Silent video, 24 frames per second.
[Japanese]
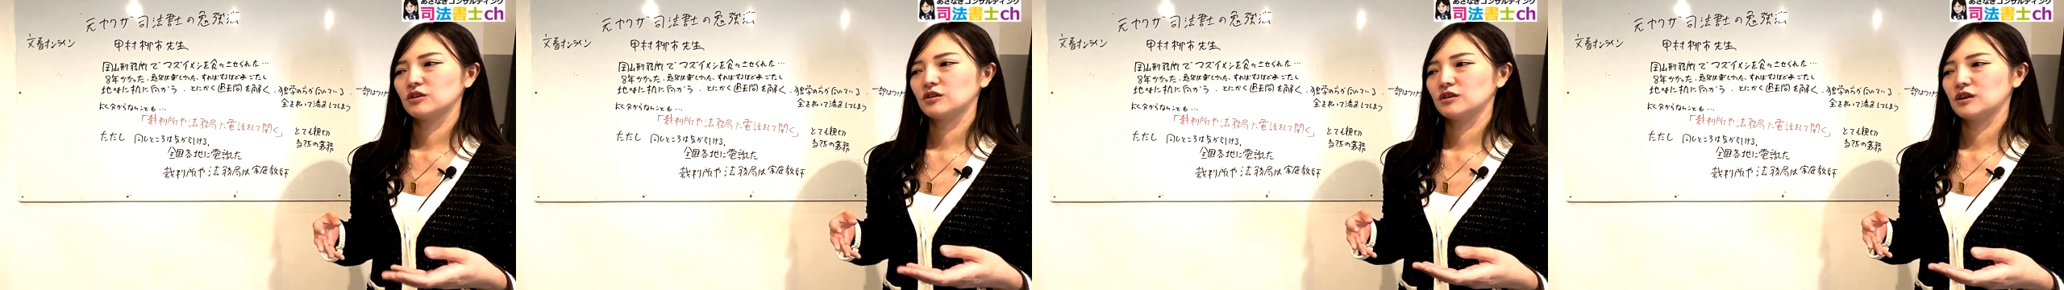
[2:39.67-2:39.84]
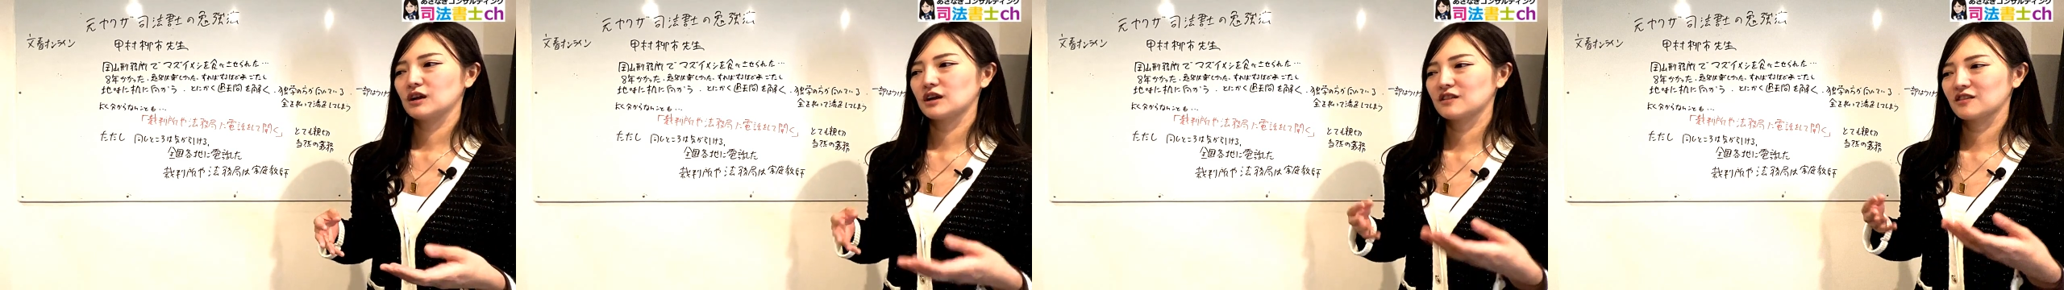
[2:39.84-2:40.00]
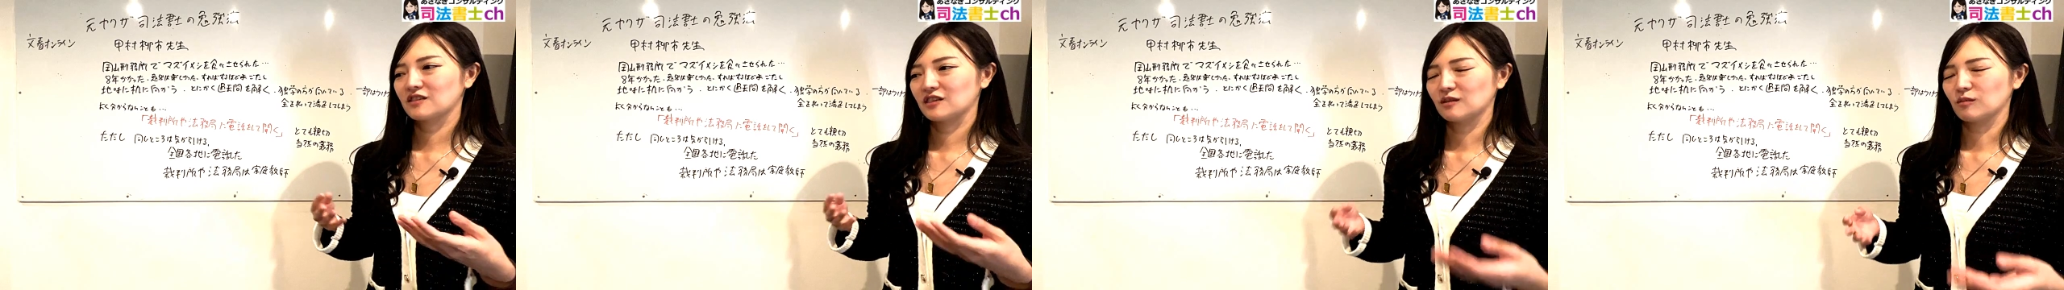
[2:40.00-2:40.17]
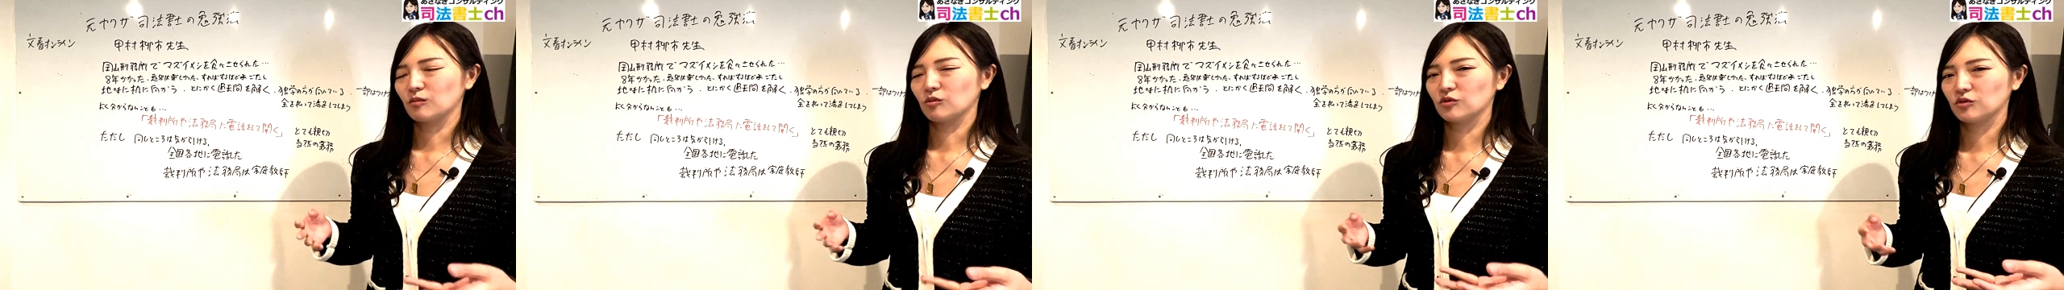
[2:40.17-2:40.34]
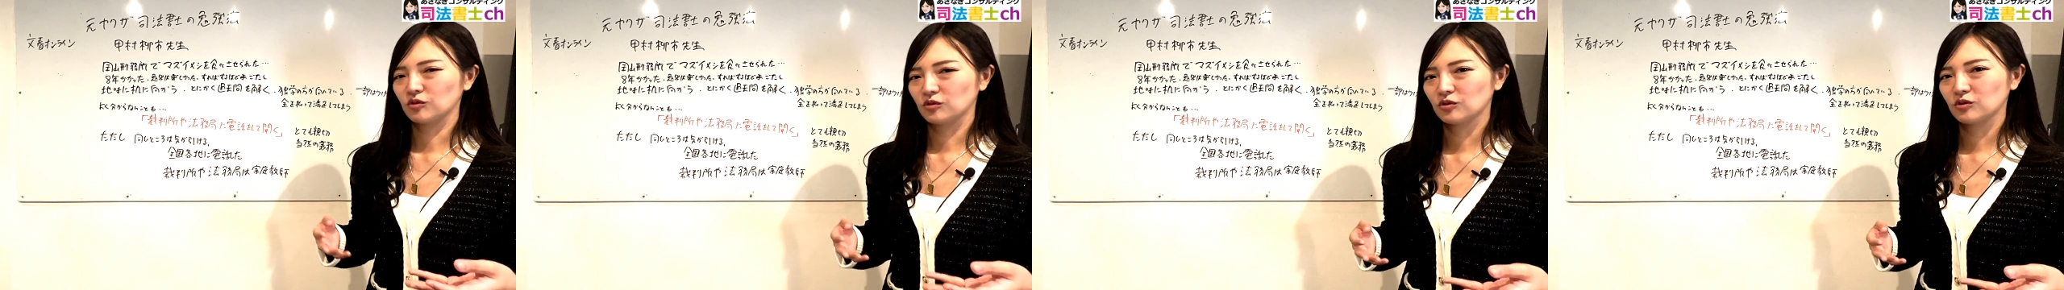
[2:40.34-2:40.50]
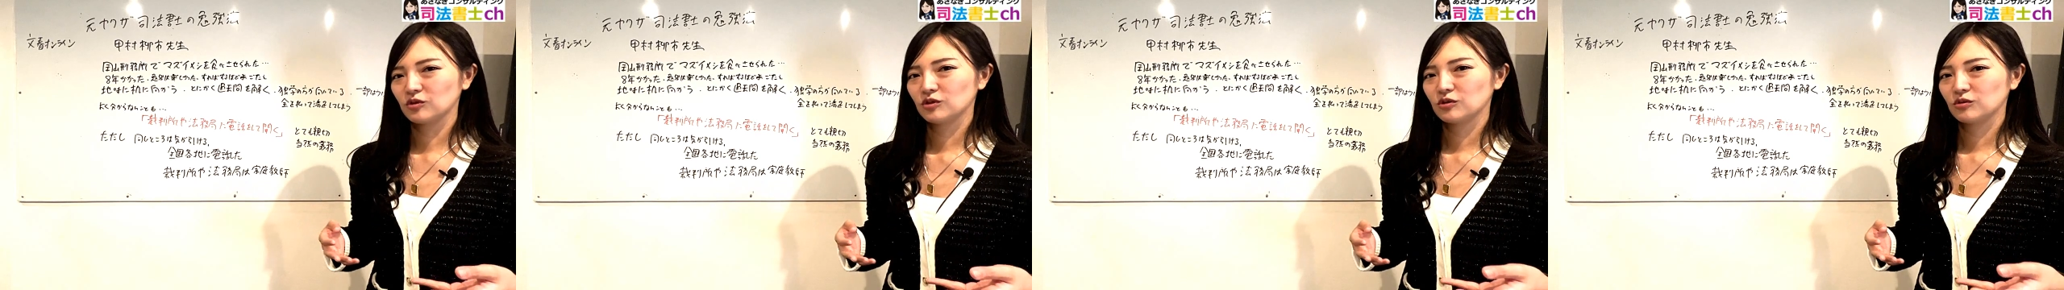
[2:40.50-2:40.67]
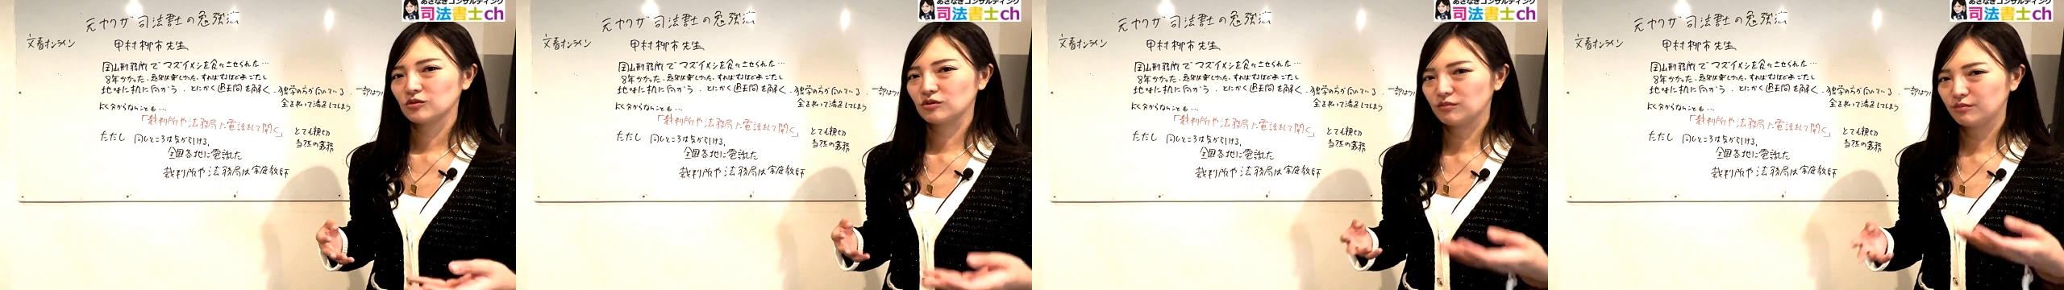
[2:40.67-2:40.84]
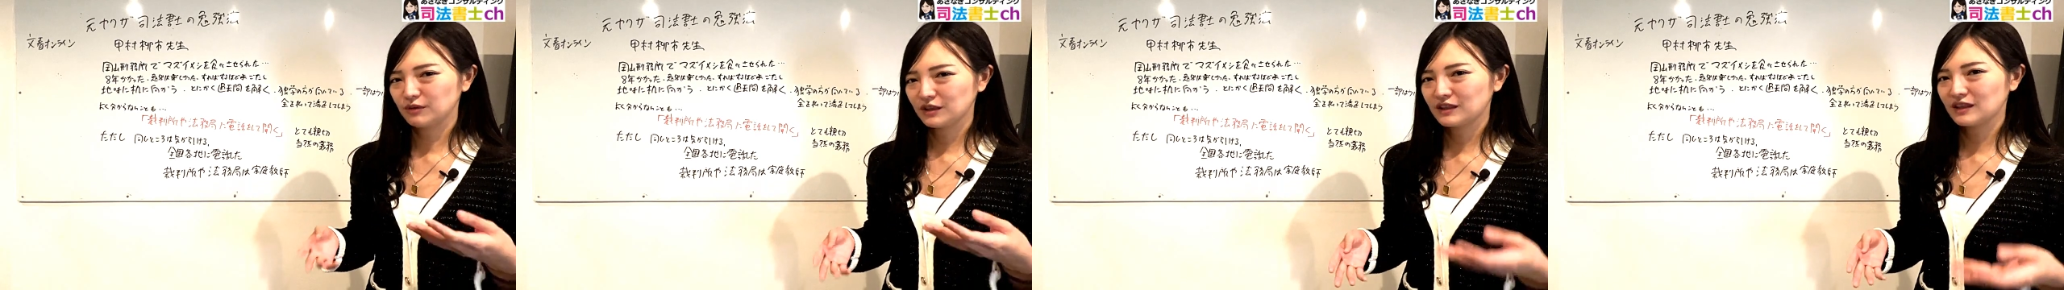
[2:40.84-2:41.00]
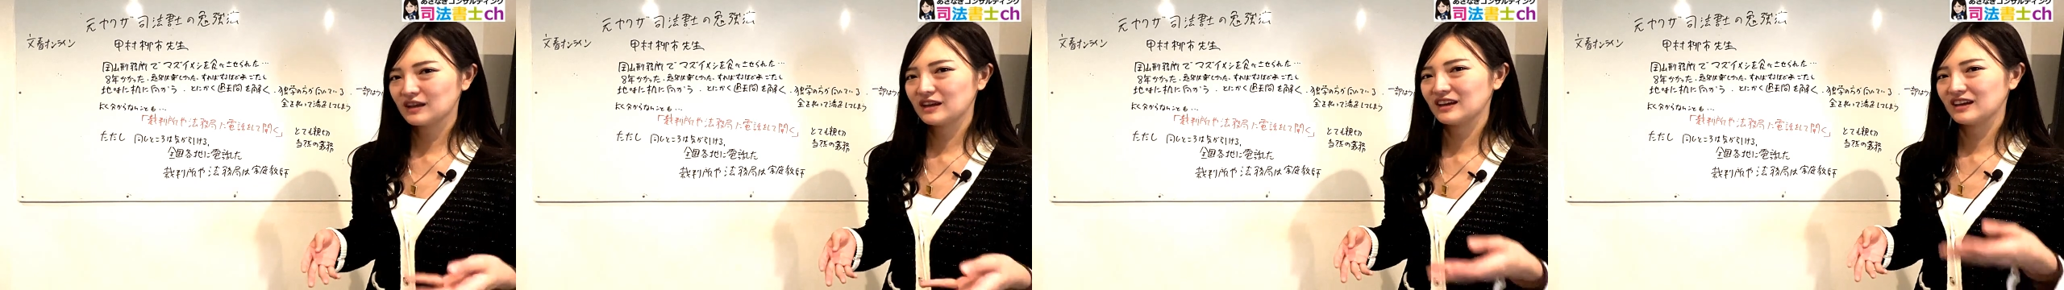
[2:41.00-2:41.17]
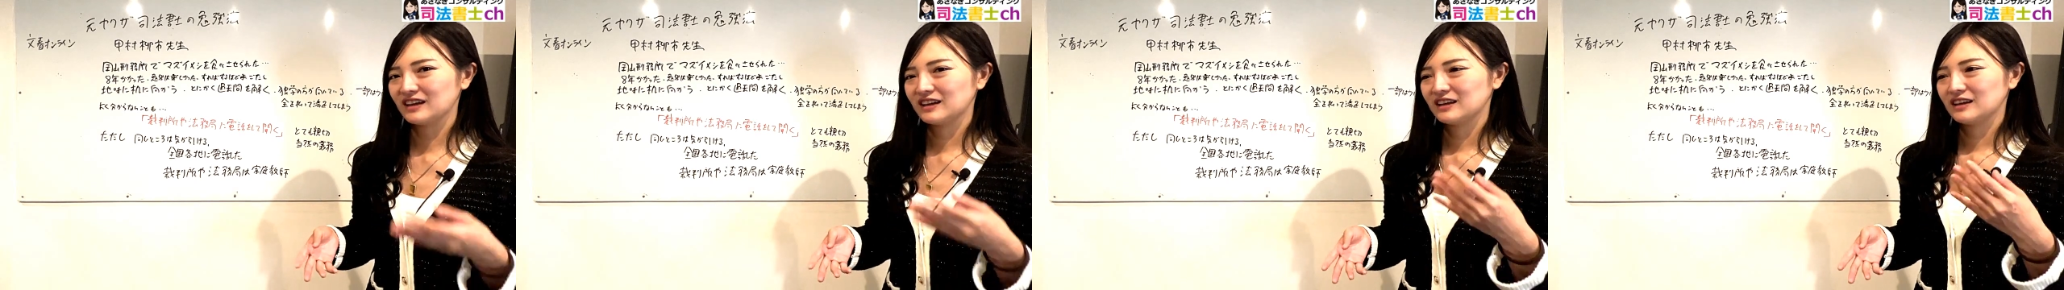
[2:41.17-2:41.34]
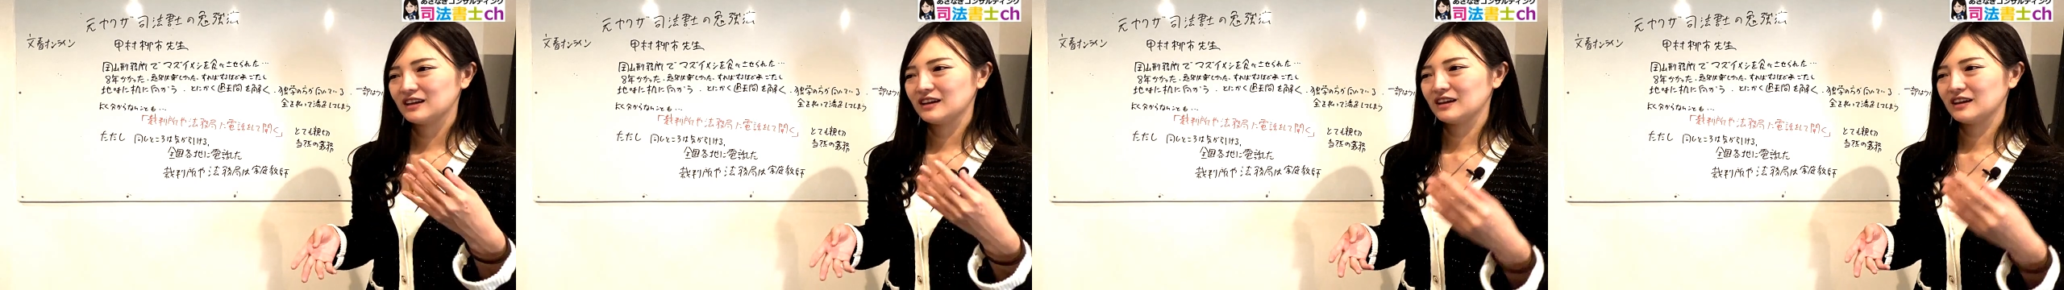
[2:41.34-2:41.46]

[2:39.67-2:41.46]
らしきものを見て、